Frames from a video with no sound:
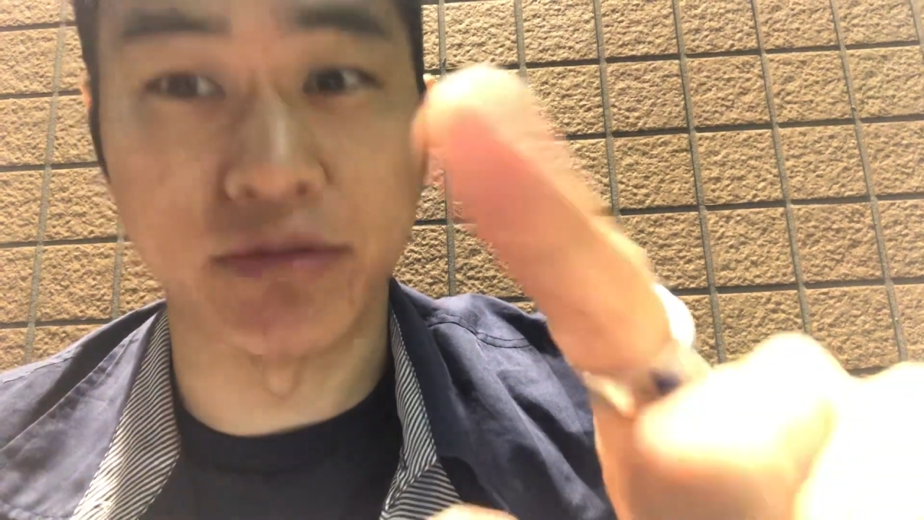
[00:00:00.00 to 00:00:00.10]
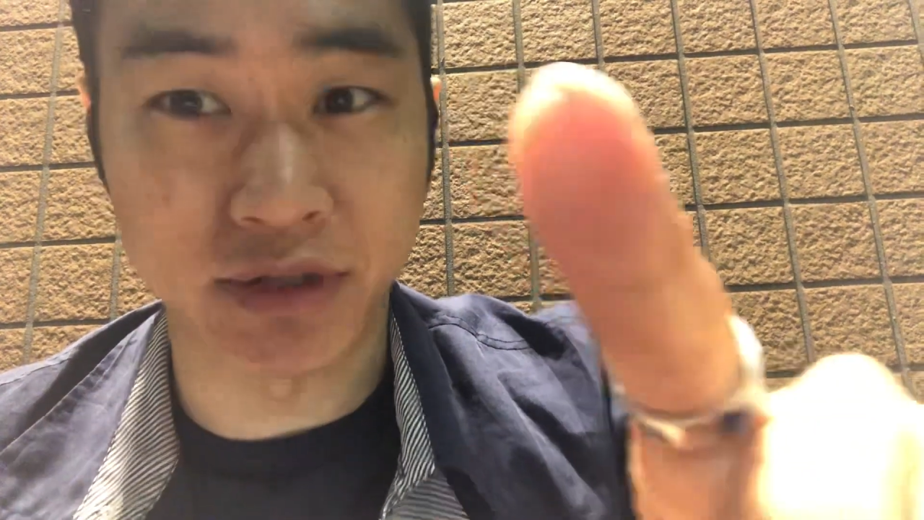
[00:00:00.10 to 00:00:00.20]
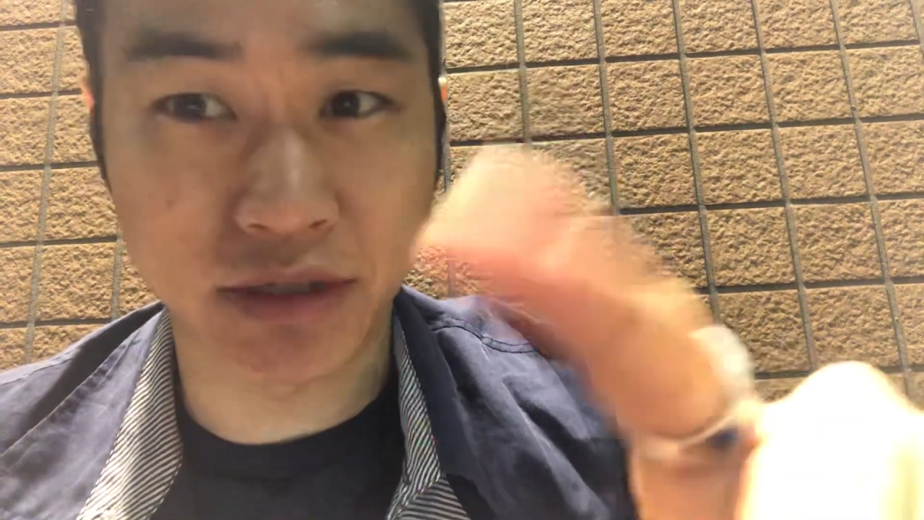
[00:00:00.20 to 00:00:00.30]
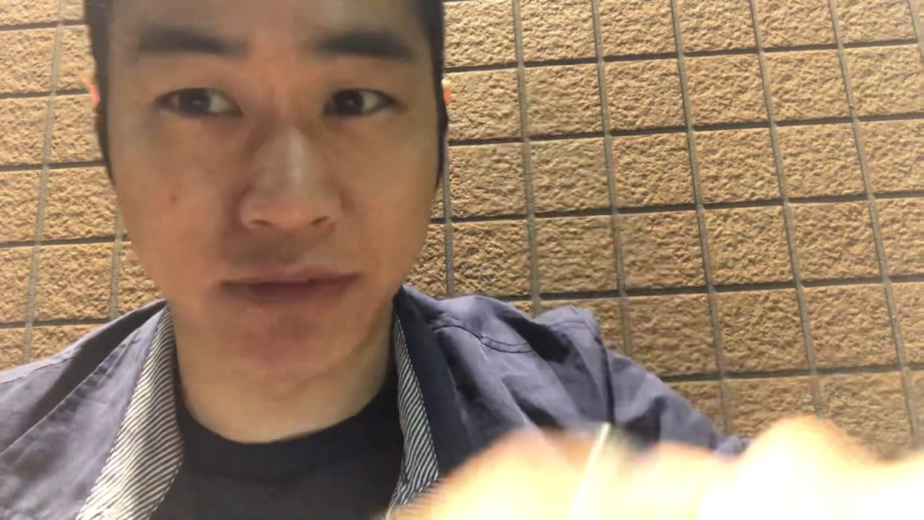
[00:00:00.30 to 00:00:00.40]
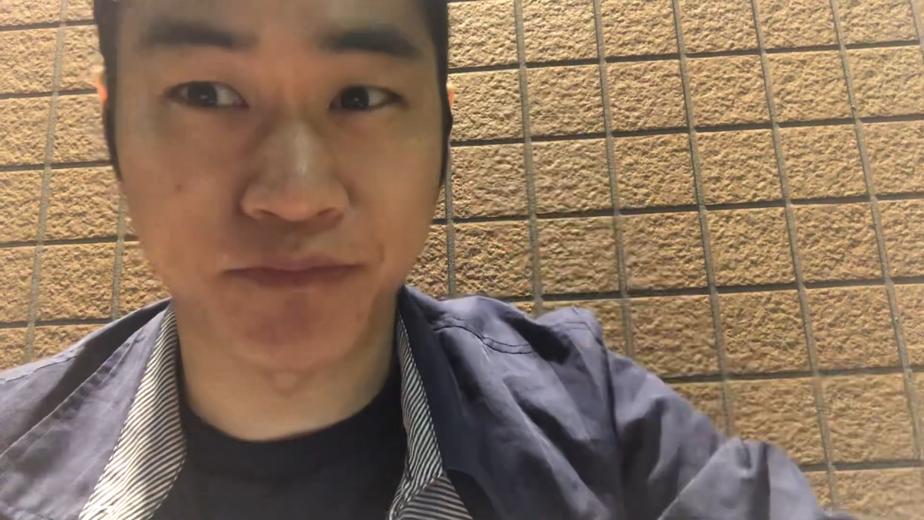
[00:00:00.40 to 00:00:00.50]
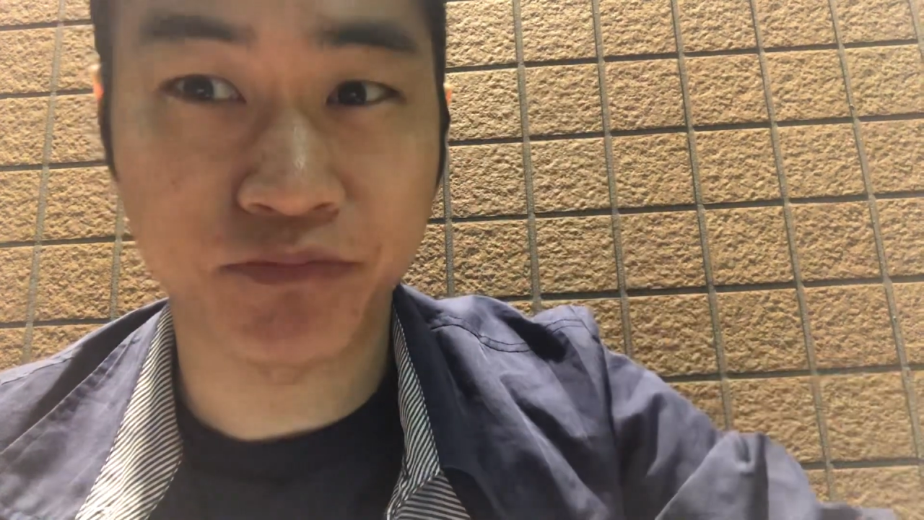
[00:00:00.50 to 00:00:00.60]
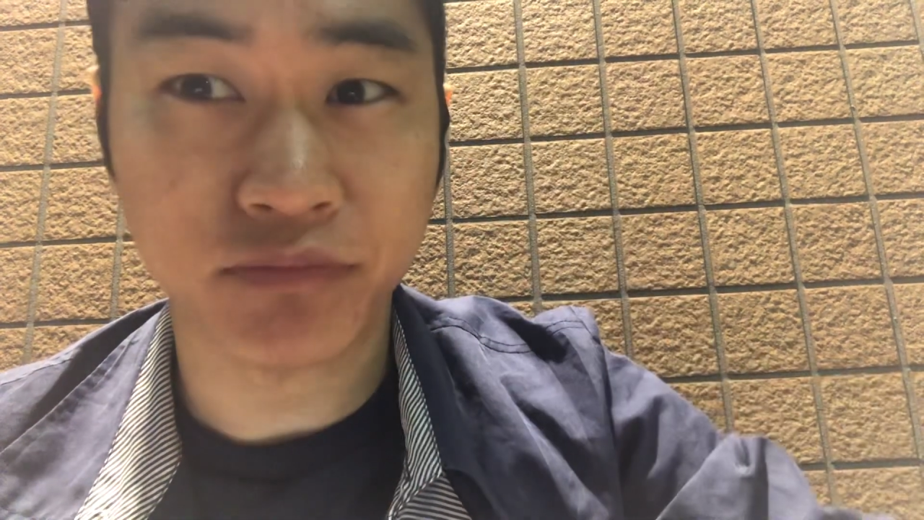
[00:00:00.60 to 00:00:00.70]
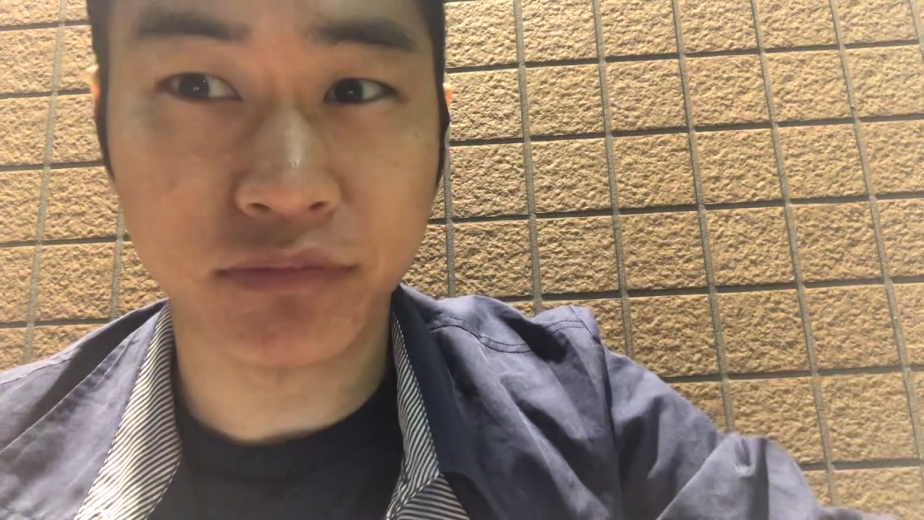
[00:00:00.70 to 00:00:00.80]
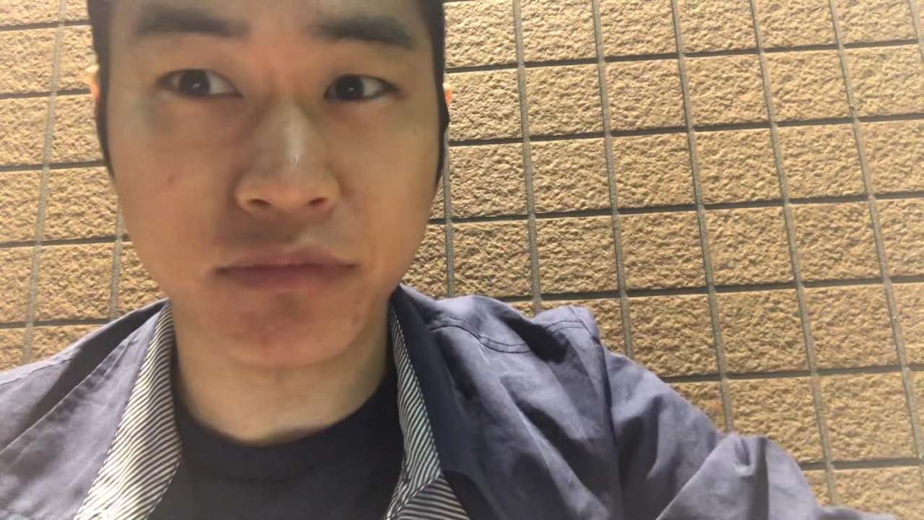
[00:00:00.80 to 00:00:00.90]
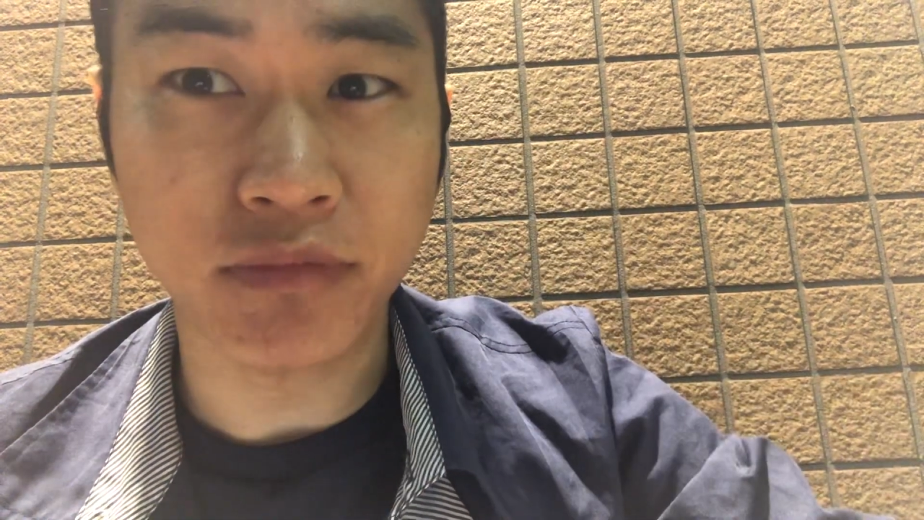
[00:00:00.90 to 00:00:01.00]
います
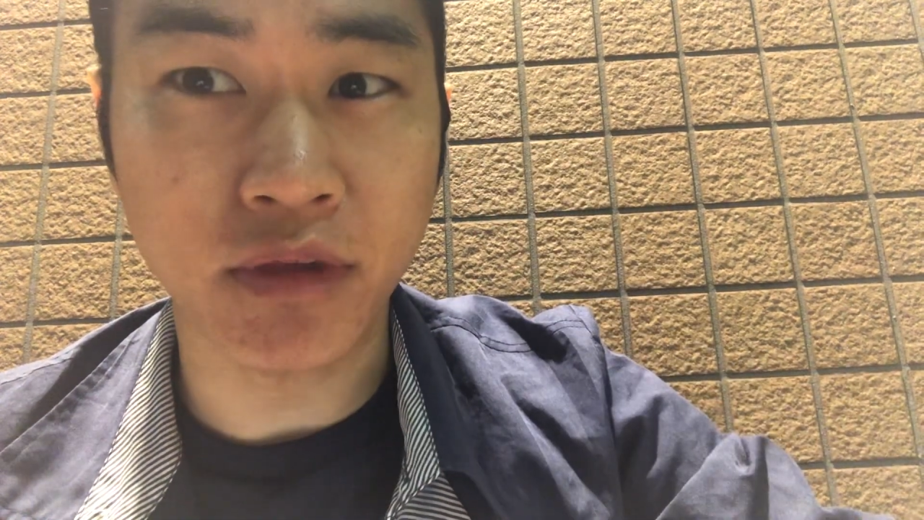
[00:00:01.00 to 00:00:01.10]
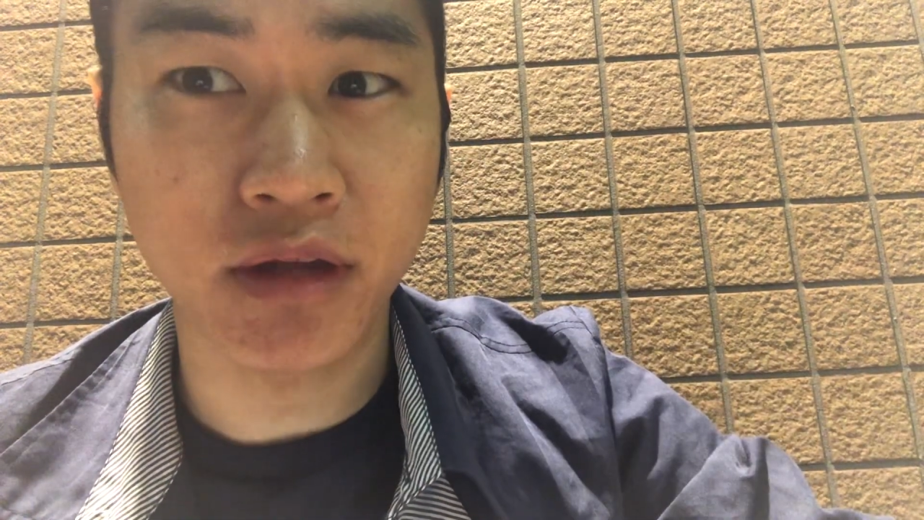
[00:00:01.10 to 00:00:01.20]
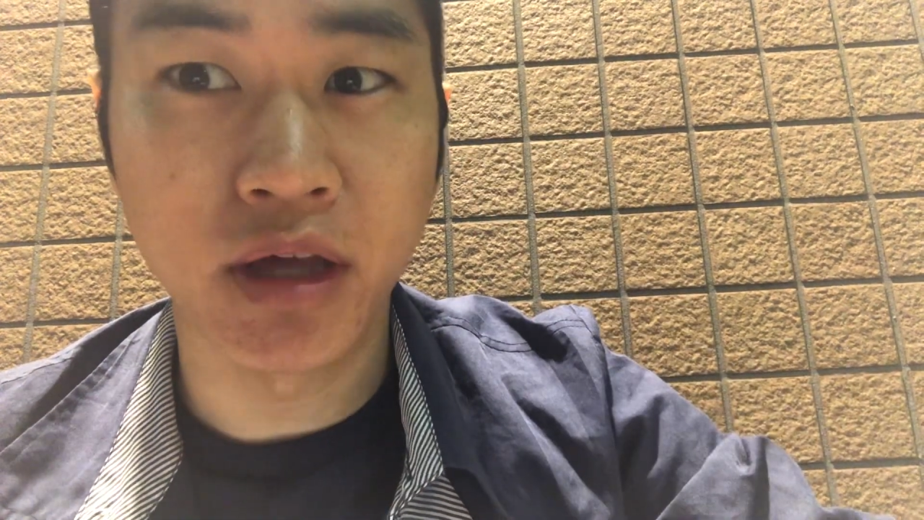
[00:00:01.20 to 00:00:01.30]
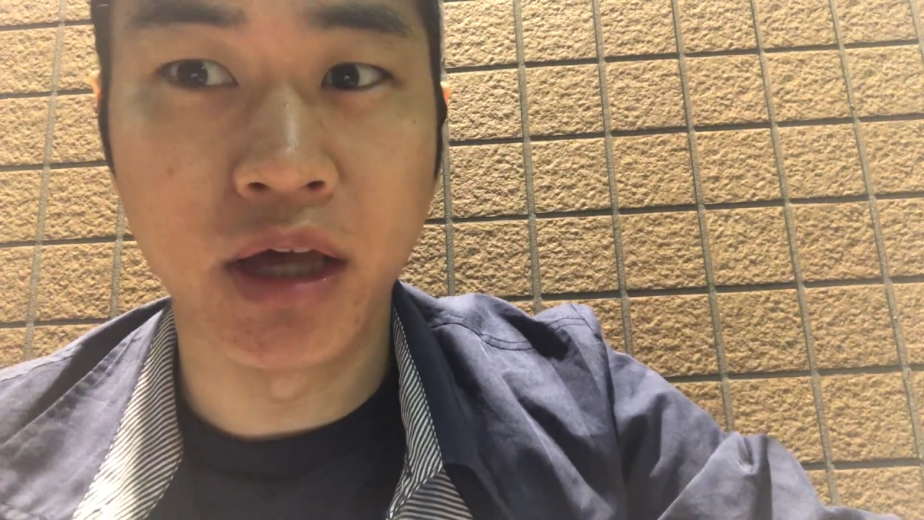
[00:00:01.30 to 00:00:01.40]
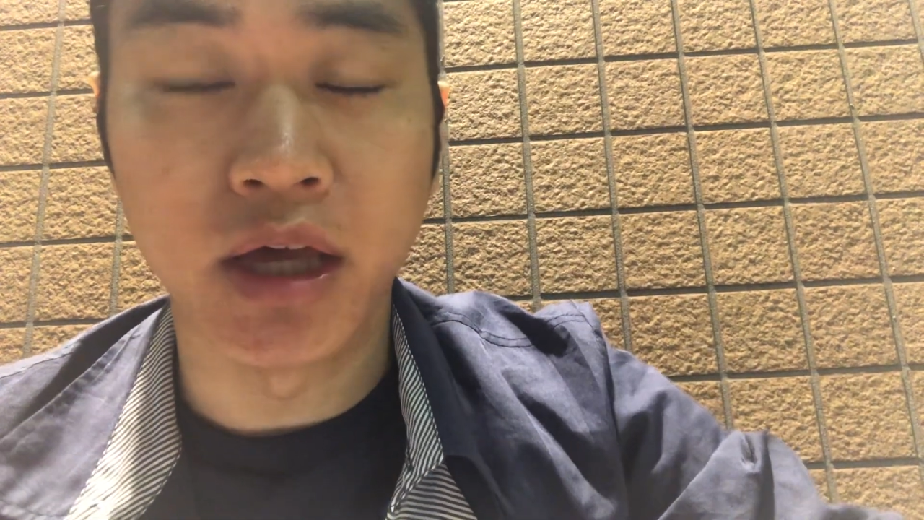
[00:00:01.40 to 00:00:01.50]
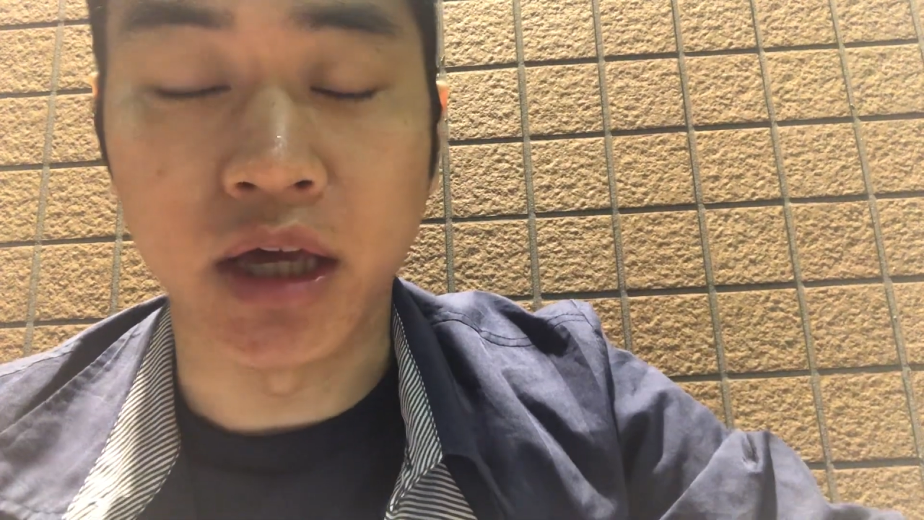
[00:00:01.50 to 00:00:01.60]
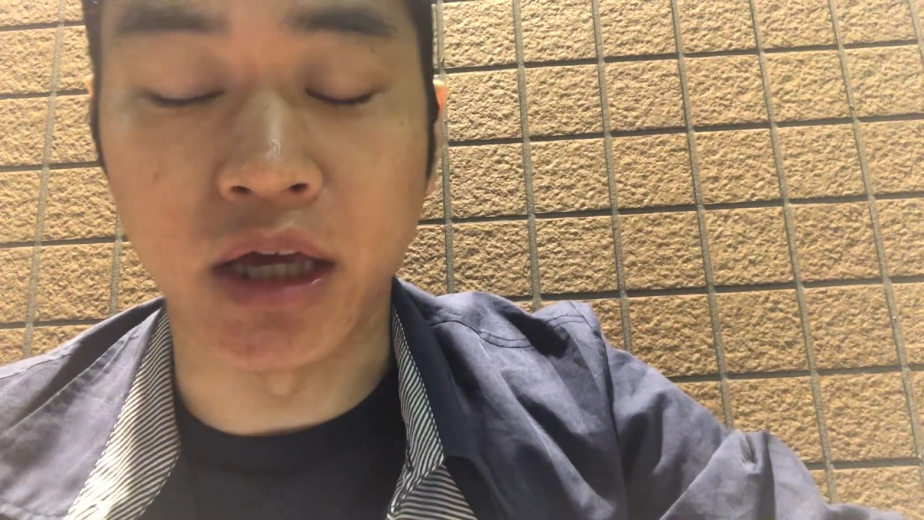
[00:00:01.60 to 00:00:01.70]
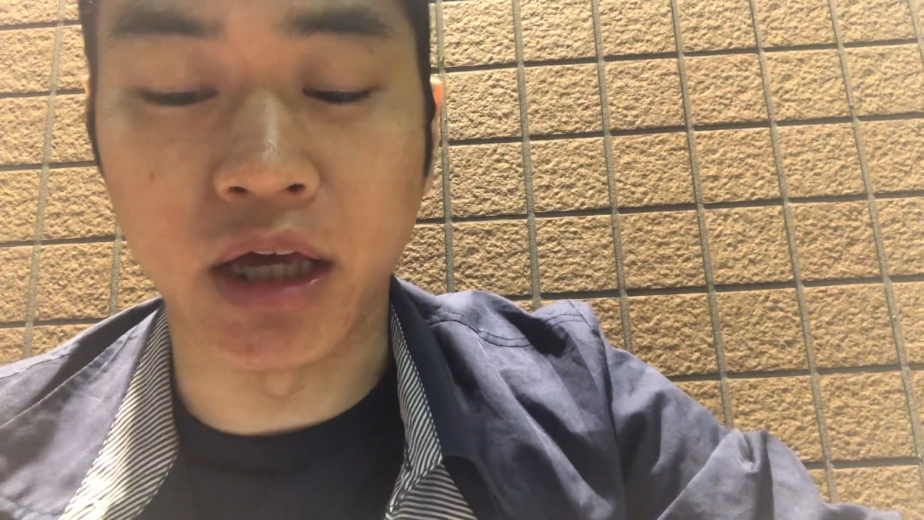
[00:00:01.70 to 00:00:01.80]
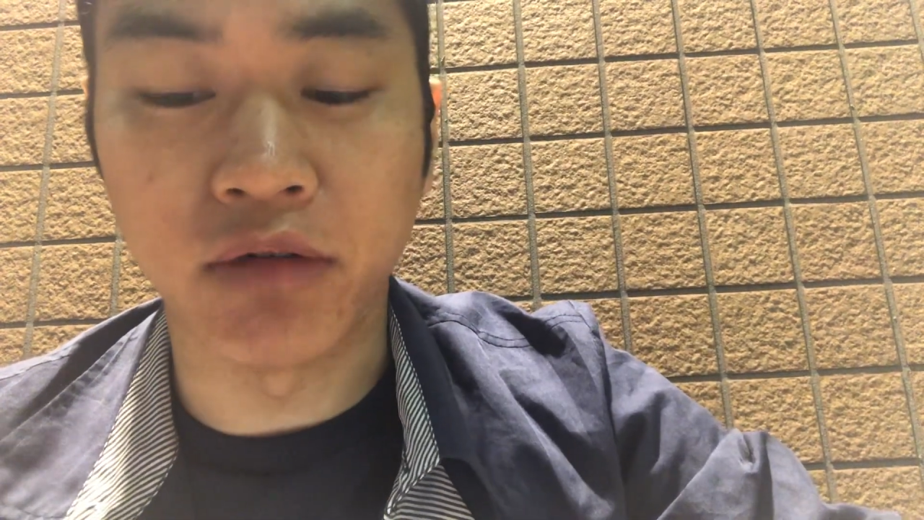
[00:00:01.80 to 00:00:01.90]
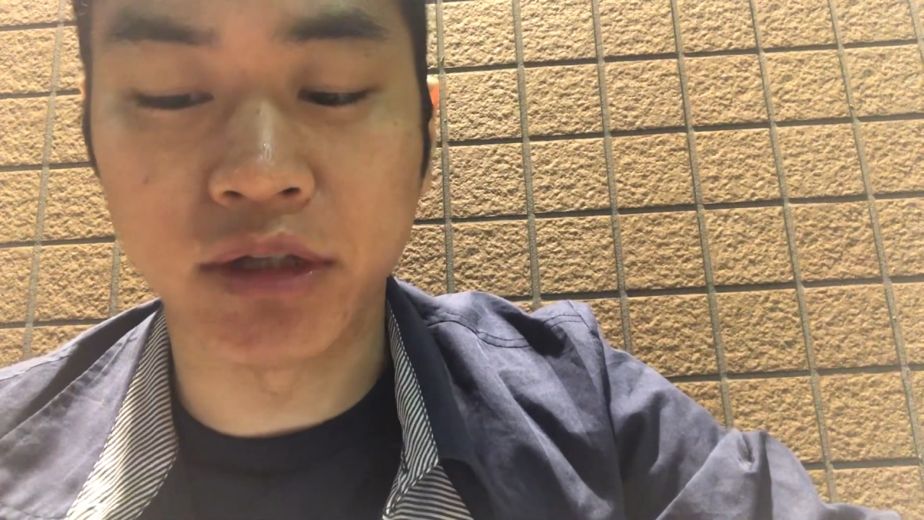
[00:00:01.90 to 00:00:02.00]
えー、